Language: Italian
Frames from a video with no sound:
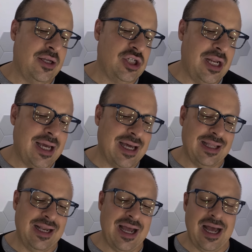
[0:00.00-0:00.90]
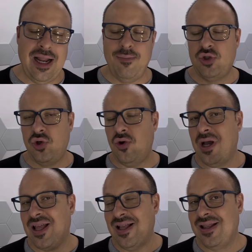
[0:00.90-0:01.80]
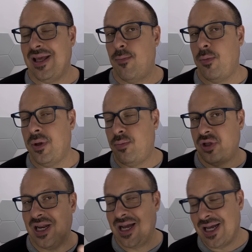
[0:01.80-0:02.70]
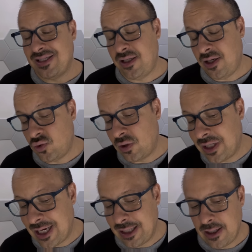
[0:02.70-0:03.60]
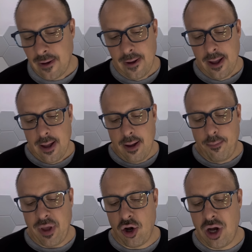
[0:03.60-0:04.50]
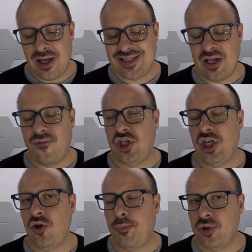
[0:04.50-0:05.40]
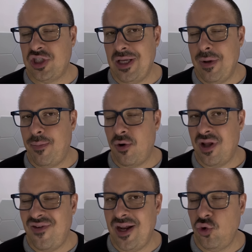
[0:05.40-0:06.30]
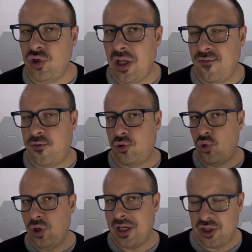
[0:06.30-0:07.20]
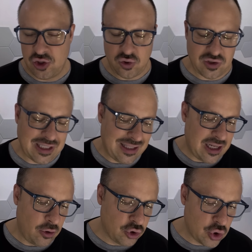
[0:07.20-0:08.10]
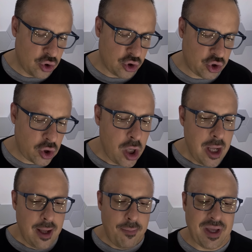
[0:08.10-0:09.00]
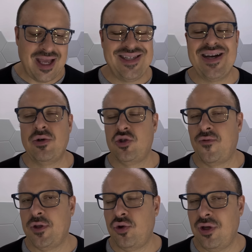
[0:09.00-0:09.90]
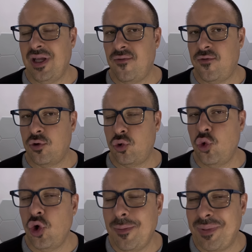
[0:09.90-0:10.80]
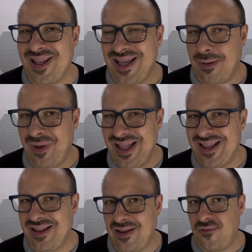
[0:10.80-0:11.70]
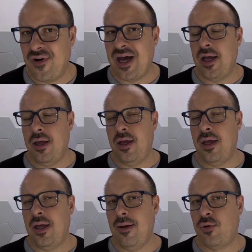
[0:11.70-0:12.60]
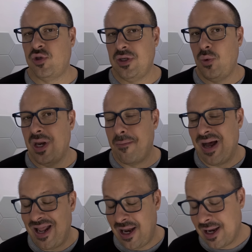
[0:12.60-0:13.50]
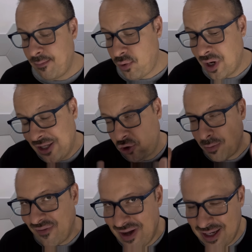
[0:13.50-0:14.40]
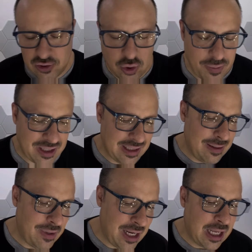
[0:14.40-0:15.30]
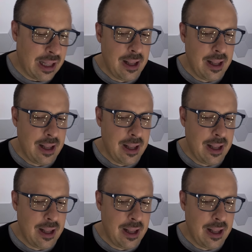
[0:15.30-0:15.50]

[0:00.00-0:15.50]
Jerry Cardinale, ha bisogno anche del tempo per portare a casa dei risultati. Però stanno facendo il possibile per non avere tutti gli infortuni che ci sono stati l'anno scorso, perché già questo fattore degli infortuni praticamente ti fa eh, proseguire male nel campionato, ma va che è scoperta l'America